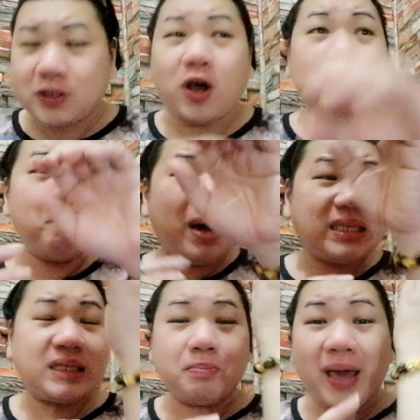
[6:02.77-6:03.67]
So,
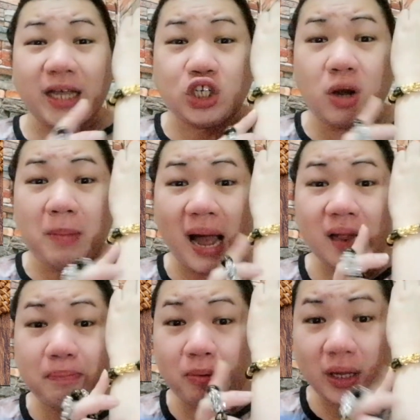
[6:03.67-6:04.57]
mas medyo
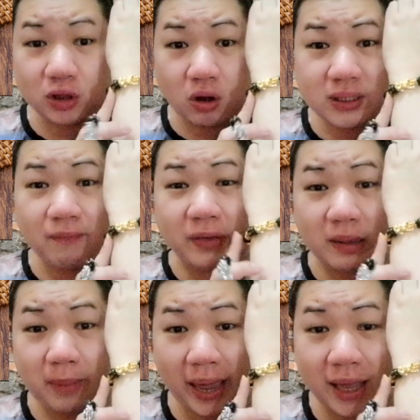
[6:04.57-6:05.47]
mahal po ito sa
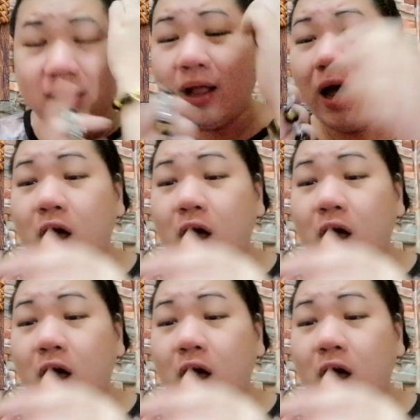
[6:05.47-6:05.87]
female